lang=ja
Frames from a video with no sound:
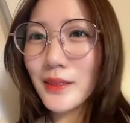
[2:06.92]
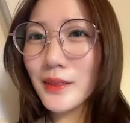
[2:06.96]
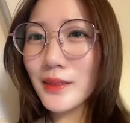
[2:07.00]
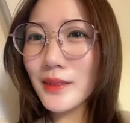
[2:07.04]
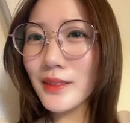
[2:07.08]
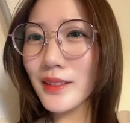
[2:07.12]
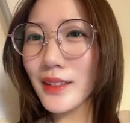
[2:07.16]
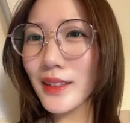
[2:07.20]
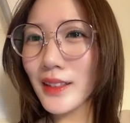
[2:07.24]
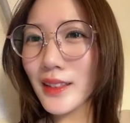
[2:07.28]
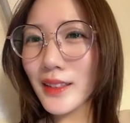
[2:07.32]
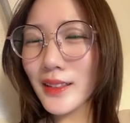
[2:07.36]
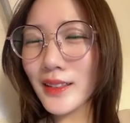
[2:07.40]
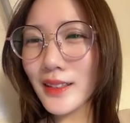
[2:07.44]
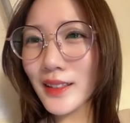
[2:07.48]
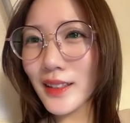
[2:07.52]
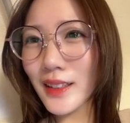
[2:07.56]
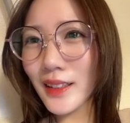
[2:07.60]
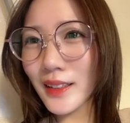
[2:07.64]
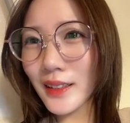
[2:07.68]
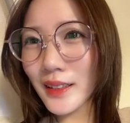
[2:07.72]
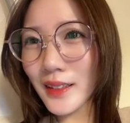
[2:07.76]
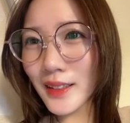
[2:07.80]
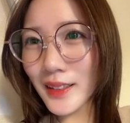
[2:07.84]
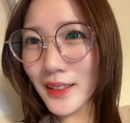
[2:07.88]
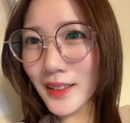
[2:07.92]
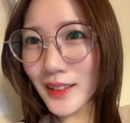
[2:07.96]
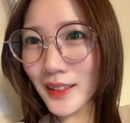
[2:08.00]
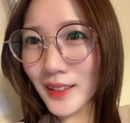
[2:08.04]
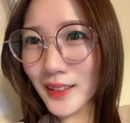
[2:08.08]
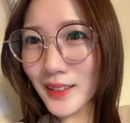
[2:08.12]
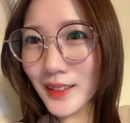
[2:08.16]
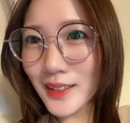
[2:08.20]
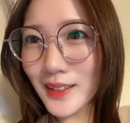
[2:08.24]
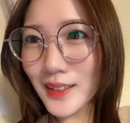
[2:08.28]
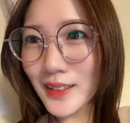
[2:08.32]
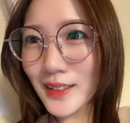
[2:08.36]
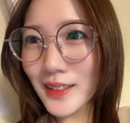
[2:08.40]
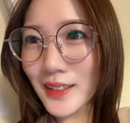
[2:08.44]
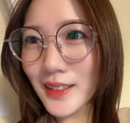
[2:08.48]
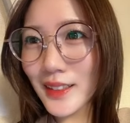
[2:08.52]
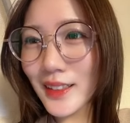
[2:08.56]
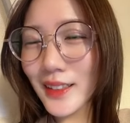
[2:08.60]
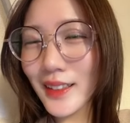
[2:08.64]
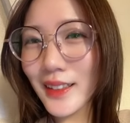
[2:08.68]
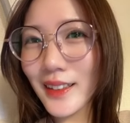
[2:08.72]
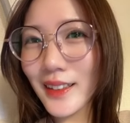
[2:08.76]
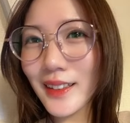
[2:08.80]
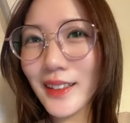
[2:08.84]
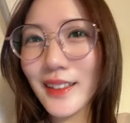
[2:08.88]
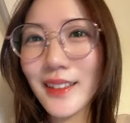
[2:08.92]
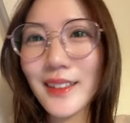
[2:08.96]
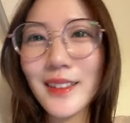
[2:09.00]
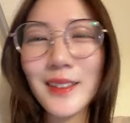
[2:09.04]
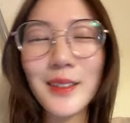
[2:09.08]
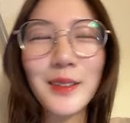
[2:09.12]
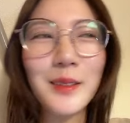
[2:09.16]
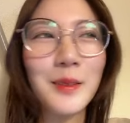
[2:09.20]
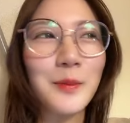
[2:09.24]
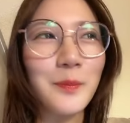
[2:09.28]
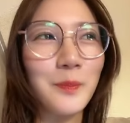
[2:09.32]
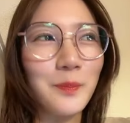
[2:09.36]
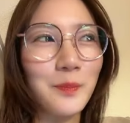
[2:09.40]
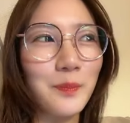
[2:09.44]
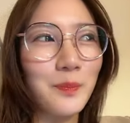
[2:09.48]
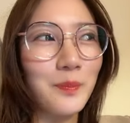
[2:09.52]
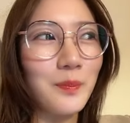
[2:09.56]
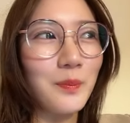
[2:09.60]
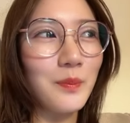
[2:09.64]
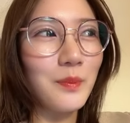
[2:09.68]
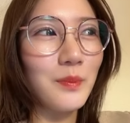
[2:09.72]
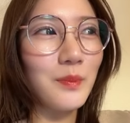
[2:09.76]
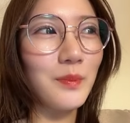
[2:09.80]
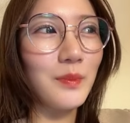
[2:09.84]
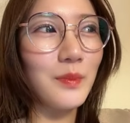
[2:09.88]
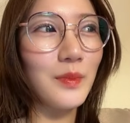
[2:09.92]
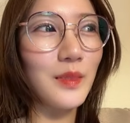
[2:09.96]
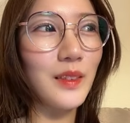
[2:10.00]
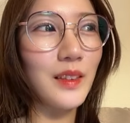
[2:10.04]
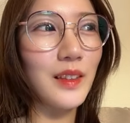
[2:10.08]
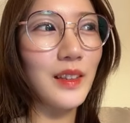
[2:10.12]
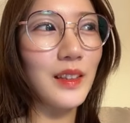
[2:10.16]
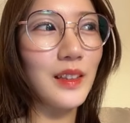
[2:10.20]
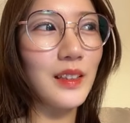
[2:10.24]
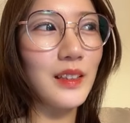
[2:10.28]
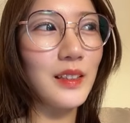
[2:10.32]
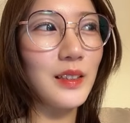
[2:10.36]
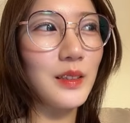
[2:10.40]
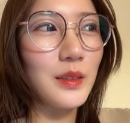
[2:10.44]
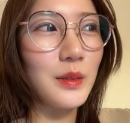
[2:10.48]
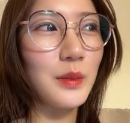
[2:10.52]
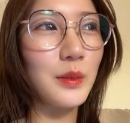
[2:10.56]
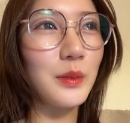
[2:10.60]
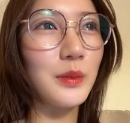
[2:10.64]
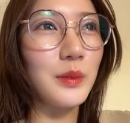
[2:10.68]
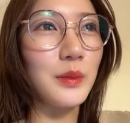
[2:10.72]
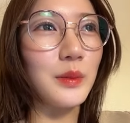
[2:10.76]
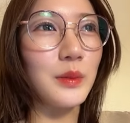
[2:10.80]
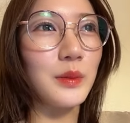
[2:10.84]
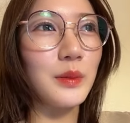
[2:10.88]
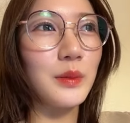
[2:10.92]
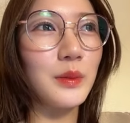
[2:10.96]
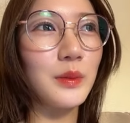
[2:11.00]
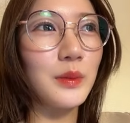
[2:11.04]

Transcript: 嬉しかった会えてなんかそ